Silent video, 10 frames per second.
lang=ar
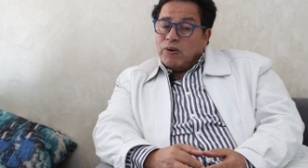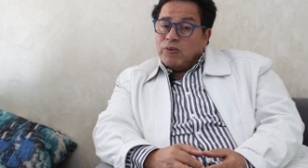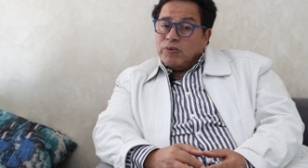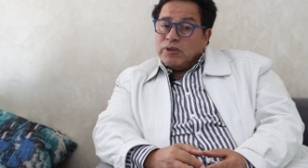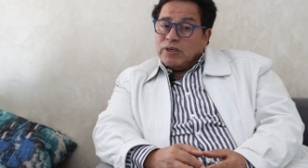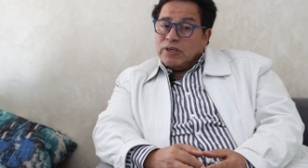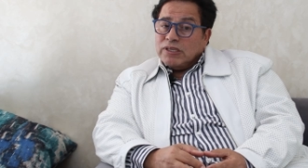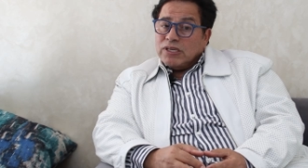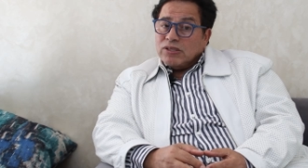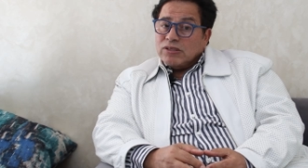
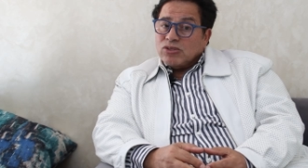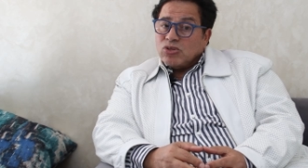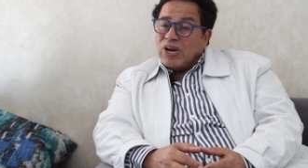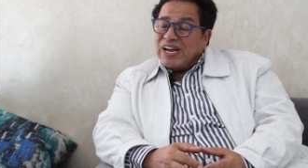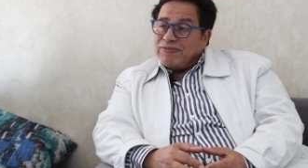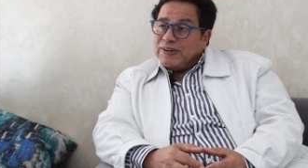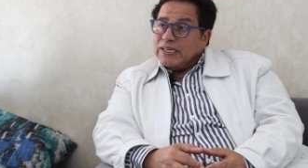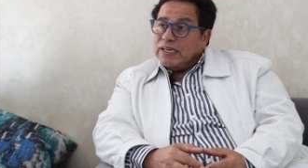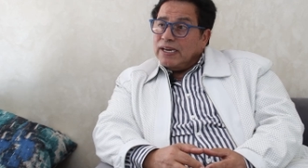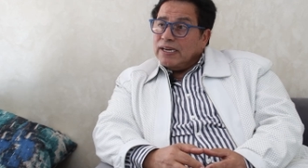والسرعه في
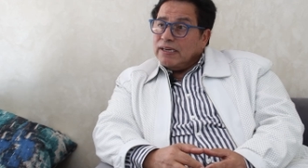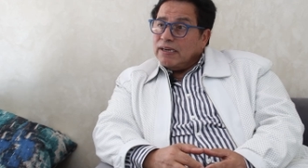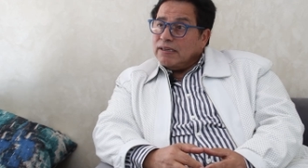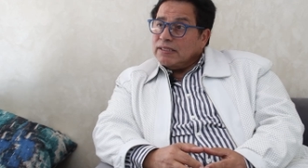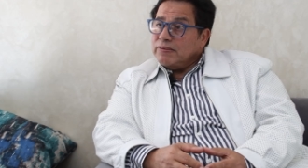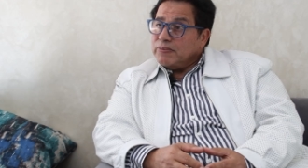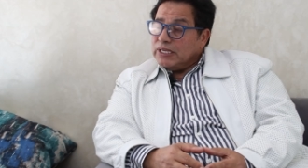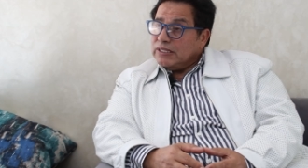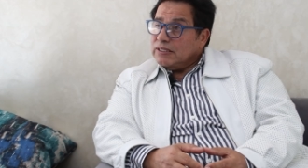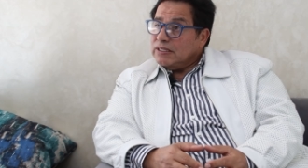هذه الحاله
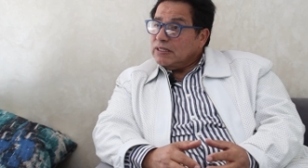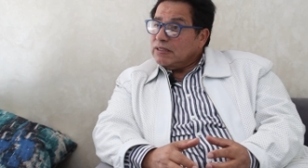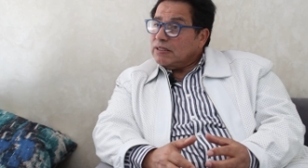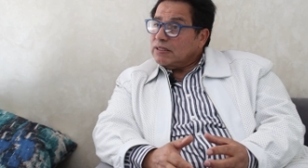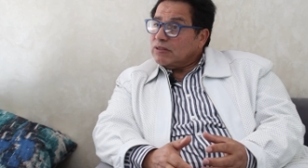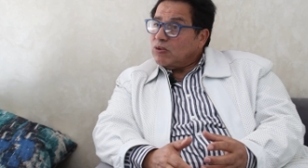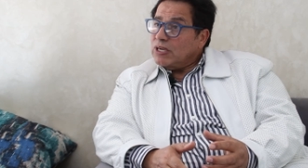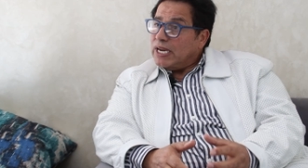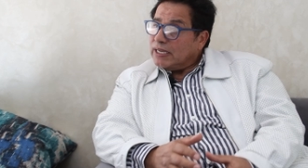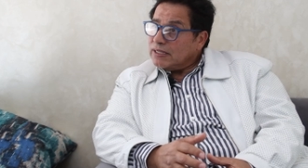يمكن تكون
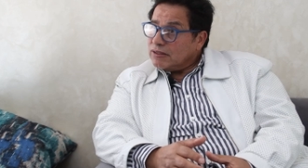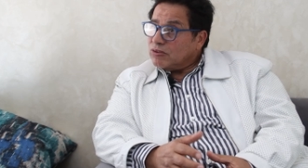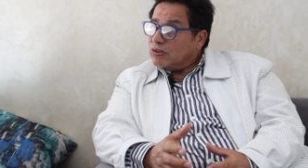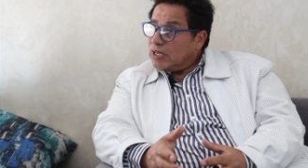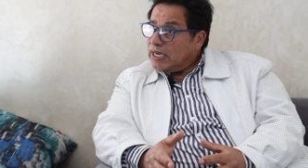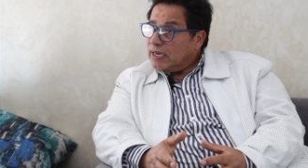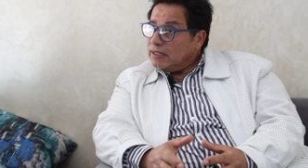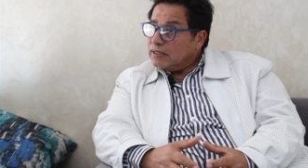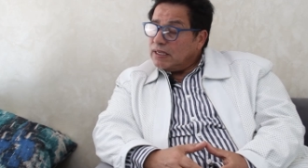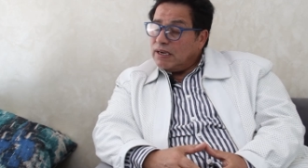العكس تكون
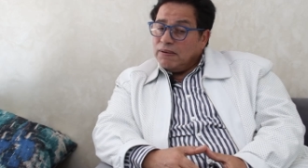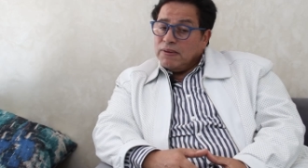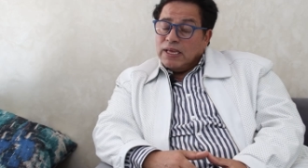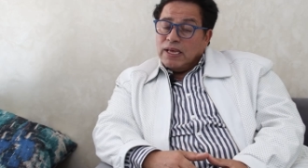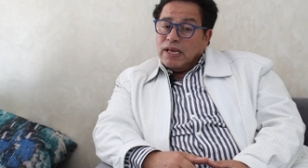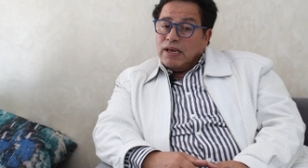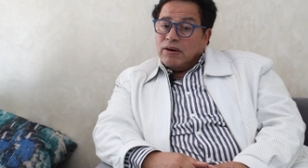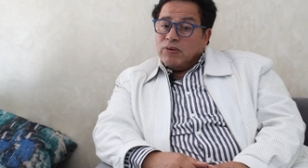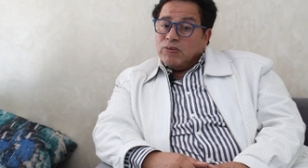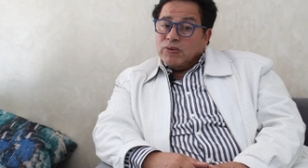كارثه
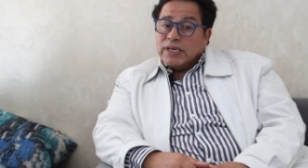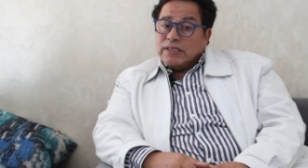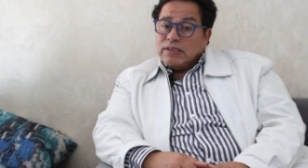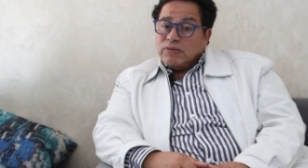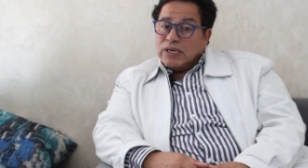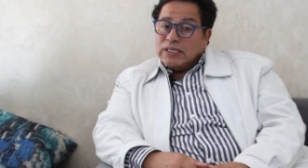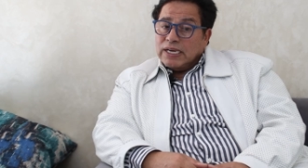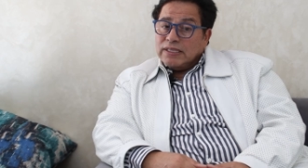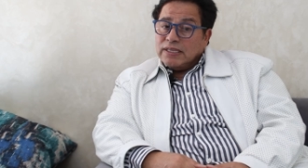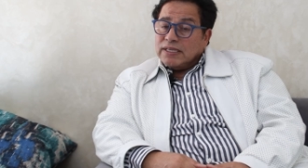وكاينين واحد
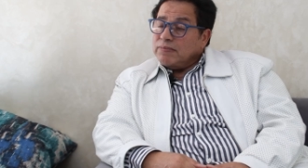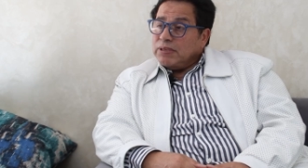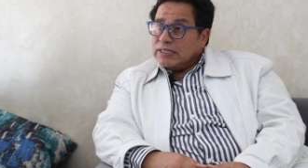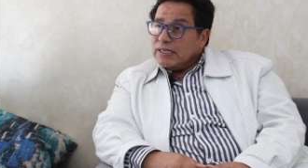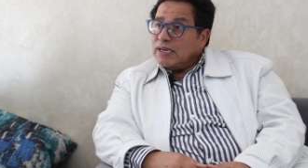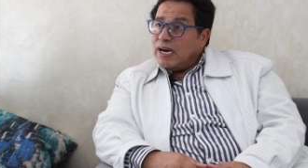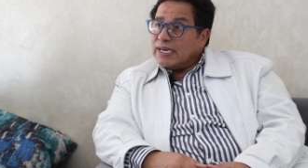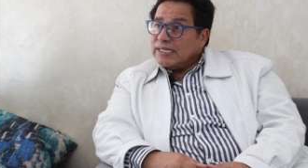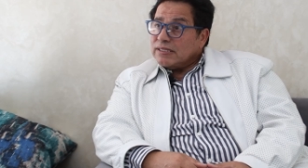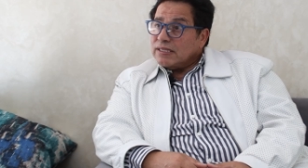العدد كبير ديال
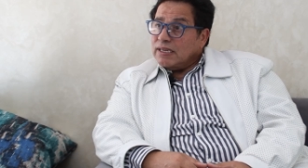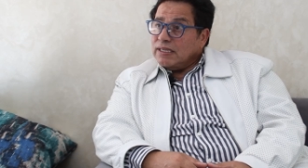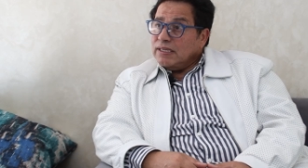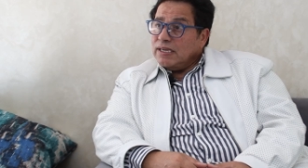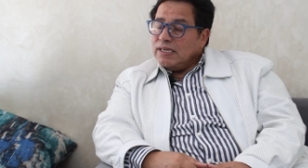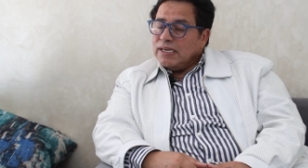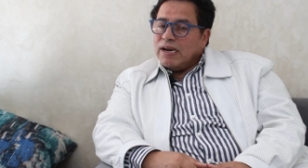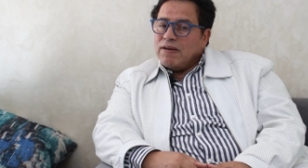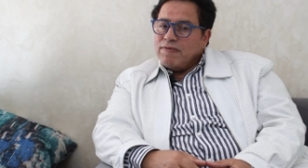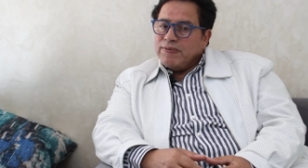الاخصائيين اللي
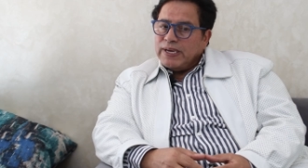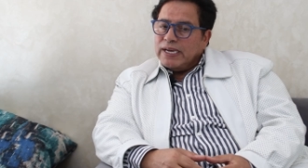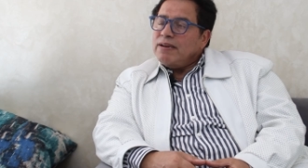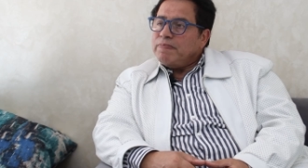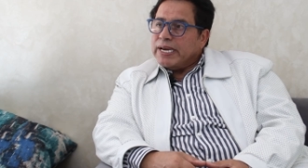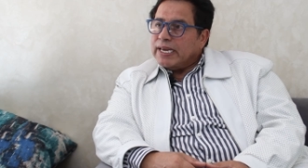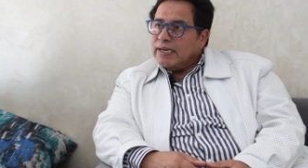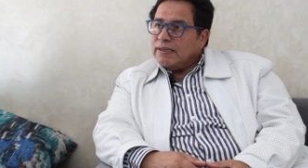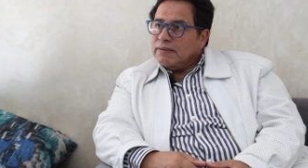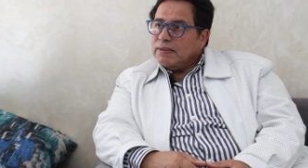راهم في عين المكان